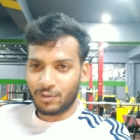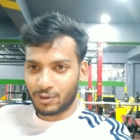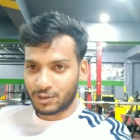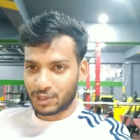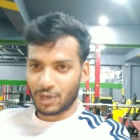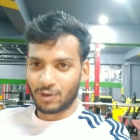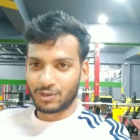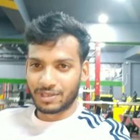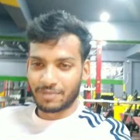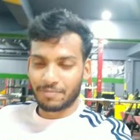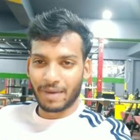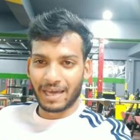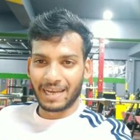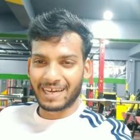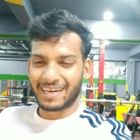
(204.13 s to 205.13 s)
तो चलो जी
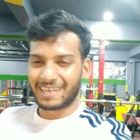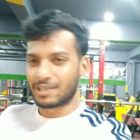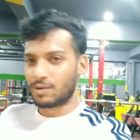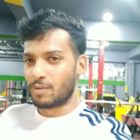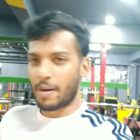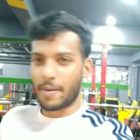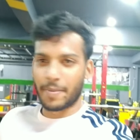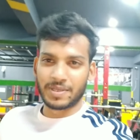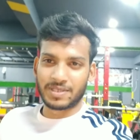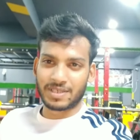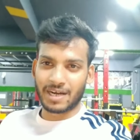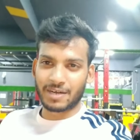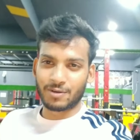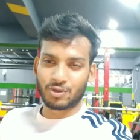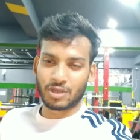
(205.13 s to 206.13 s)
पहले करते हैं वार्म अप
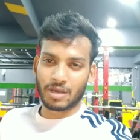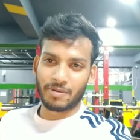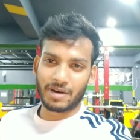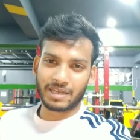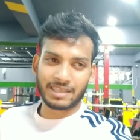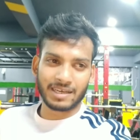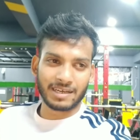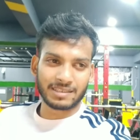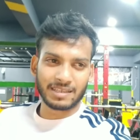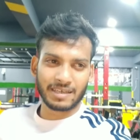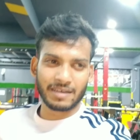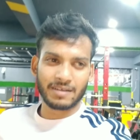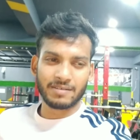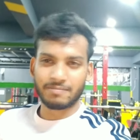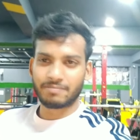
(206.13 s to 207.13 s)
स्टार्ट उसके बाद करते
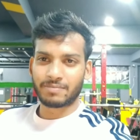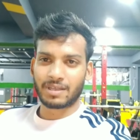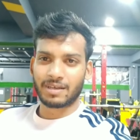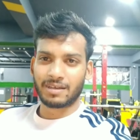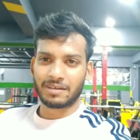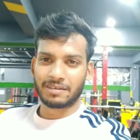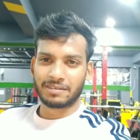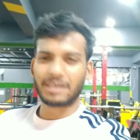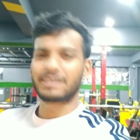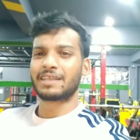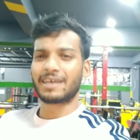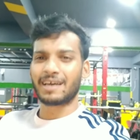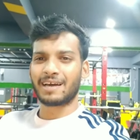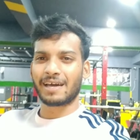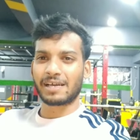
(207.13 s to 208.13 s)
हैं
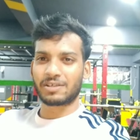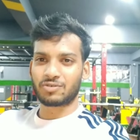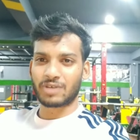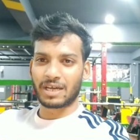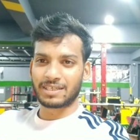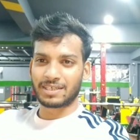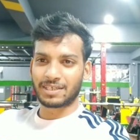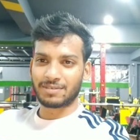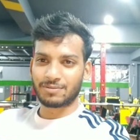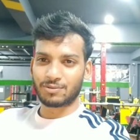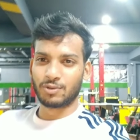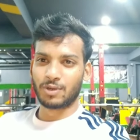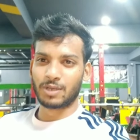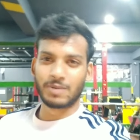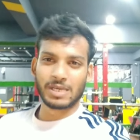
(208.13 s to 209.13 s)
देखते हैं क्या क्या एक्सरसाइज है
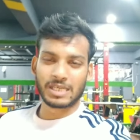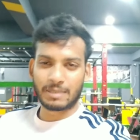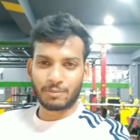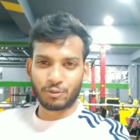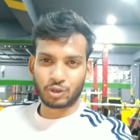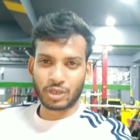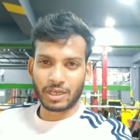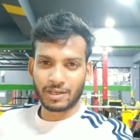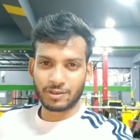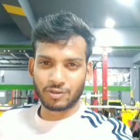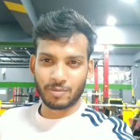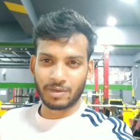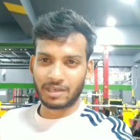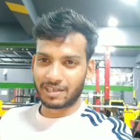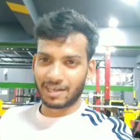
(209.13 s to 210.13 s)
सूर्य भैया से पूछेंगे
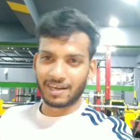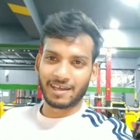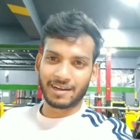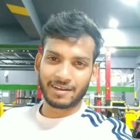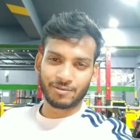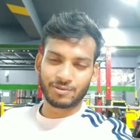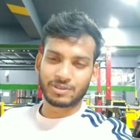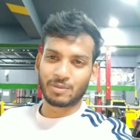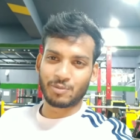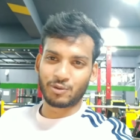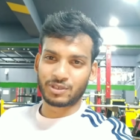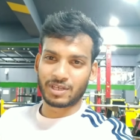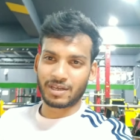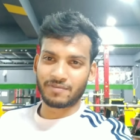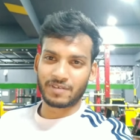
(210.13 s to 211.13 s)
जो मेरा ट्रेनर है उनसे
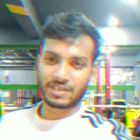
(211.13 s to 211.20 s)
पूछेंगे